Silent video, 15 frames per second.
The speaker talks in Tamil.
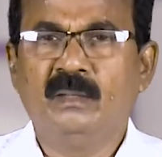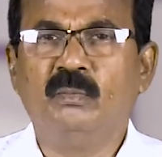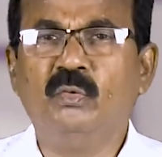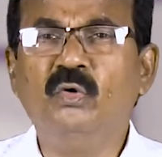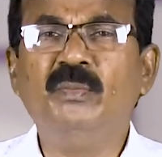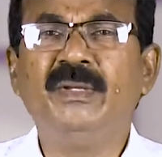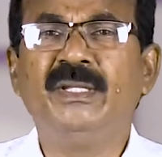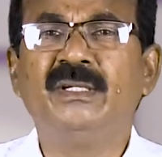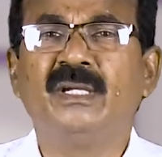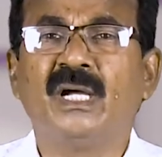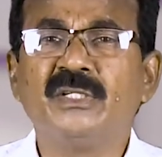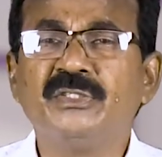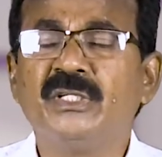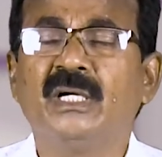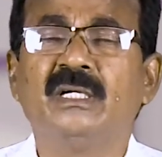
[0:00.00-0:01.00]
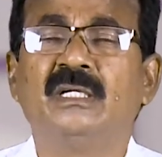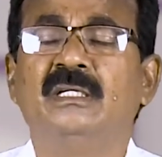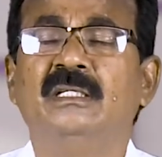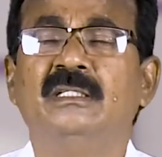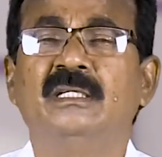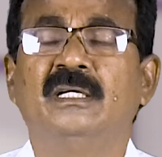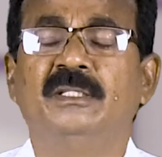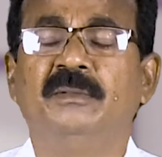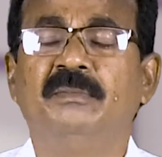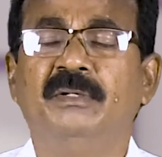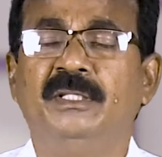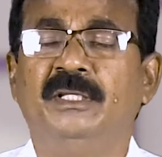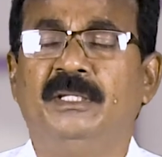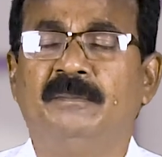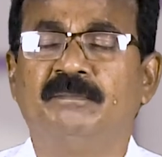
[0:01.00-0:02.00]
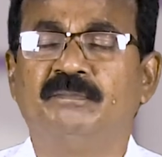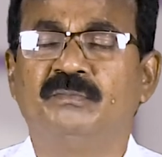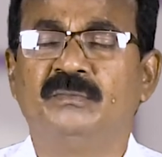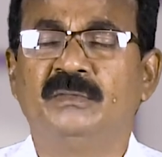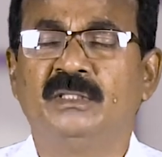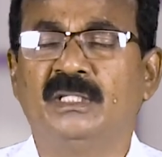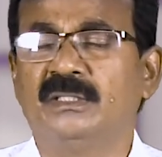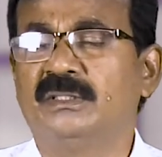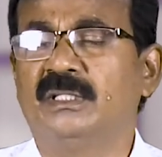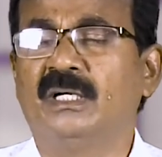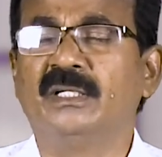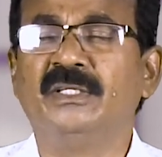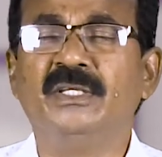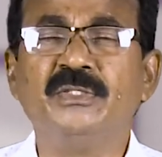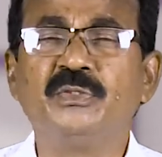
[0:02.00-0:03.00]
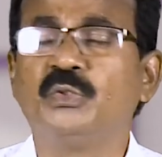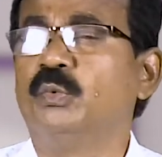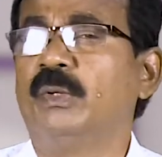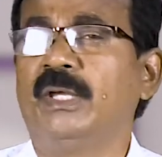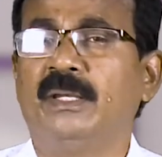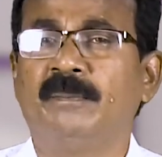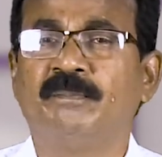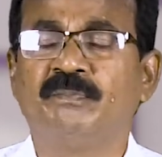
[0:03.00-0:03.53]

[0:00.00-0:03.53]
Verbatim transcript: பூமியின் ராஜாக்களுக்கு அதிபதி கர்த்தராக இயேசுவே